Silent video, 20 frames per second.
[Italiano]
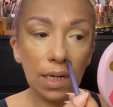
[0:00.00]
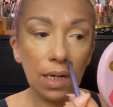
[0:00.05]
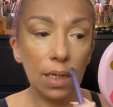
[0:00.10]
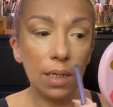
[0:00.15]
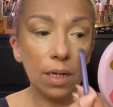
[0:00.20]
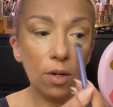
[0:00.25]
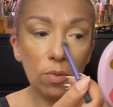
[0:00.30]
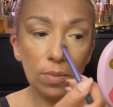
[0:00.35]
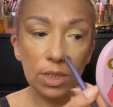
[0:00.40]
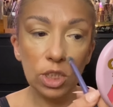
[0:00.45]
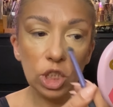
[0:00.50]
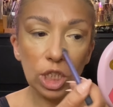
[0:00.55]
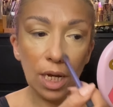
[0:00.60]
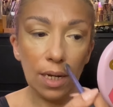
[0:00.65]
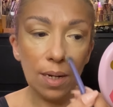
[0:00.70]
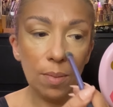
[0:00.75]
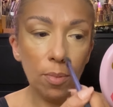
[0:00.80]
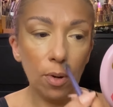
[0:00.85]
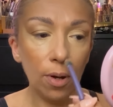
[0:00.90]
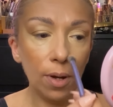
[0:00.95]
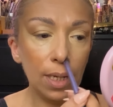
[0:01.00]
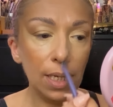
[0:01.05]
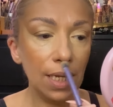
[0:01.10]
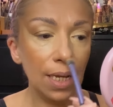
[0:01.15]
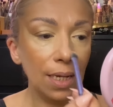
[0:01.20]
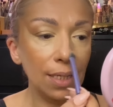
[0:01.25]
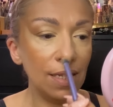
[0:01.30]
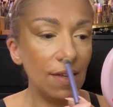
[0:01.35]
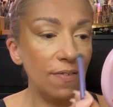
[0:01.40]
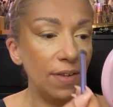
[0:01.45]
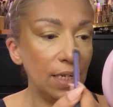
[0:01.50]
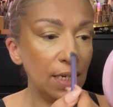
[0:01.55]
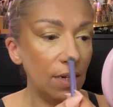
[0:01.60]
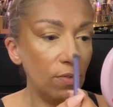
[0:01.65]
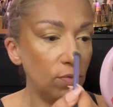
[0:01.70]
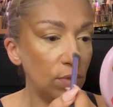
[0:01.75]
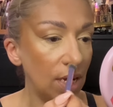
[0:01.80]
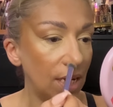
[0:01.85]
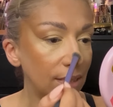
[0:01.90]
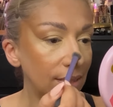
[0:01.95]
ricominciare poi ad avere
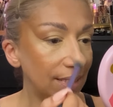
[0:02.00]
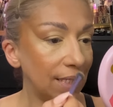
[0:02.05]
una